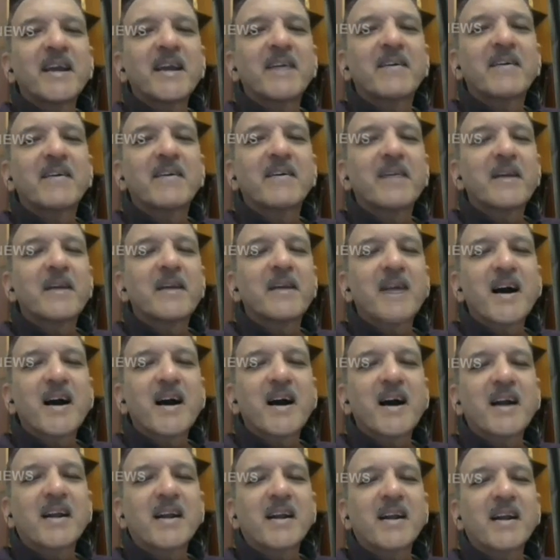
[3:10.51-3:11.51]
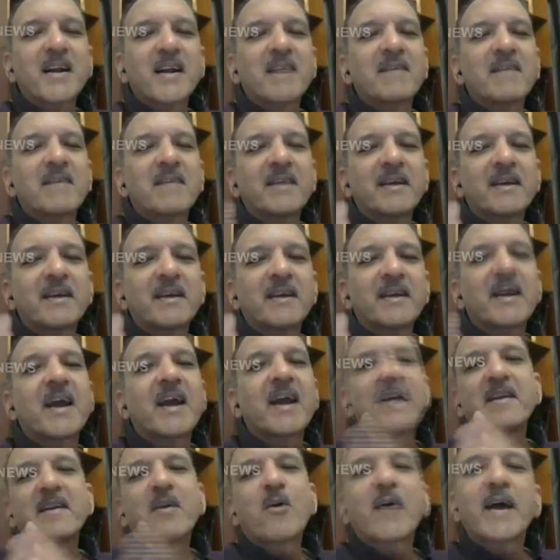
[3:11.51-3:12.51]
எங்க ஆளுங்களெல்லாம் வந்து அந்த
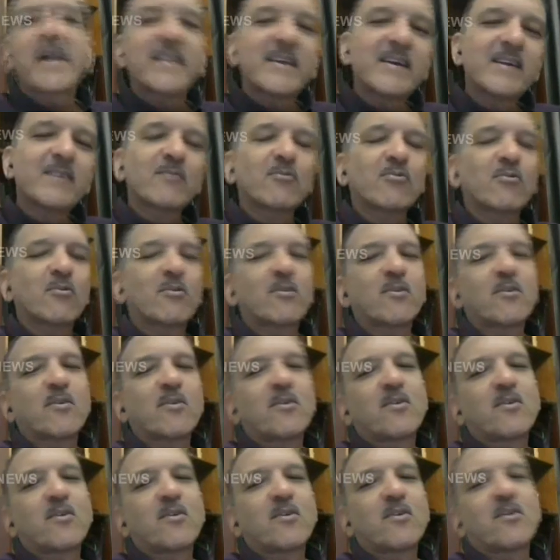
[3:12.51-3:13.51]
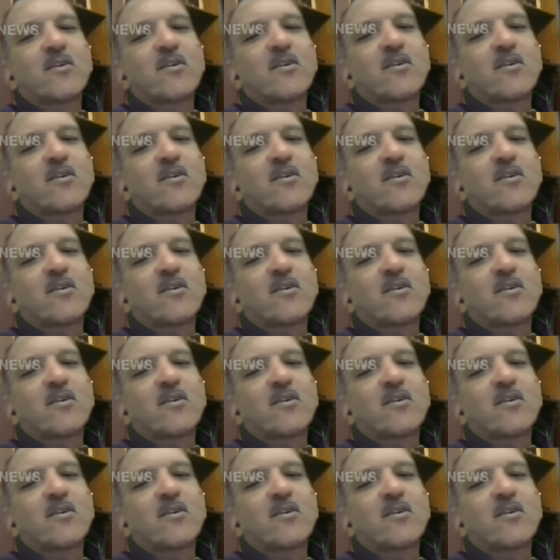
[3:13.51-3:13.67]
கேண்டிடேட் போடாதீங்கன்னு சொன்னோம்